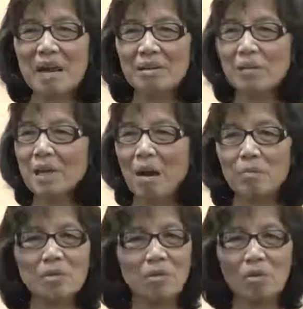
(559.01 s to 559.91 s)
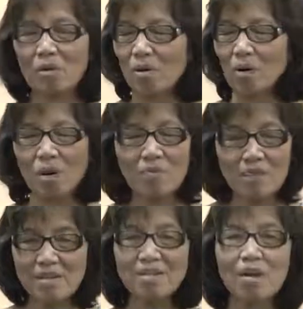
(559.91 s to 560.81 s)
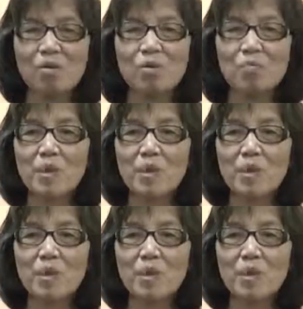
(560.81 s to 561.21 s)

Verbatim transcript: ngày tôi đi học đó tôi cực khổ dễ sợ luôn